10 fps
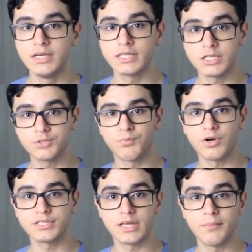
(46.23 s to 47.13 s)
está
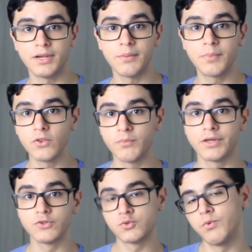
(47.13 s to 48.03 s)
disposta a abrir, pelo
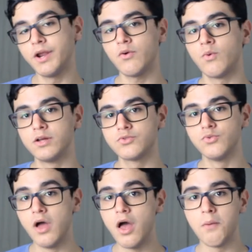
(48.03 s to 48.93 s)
menos por enquanto,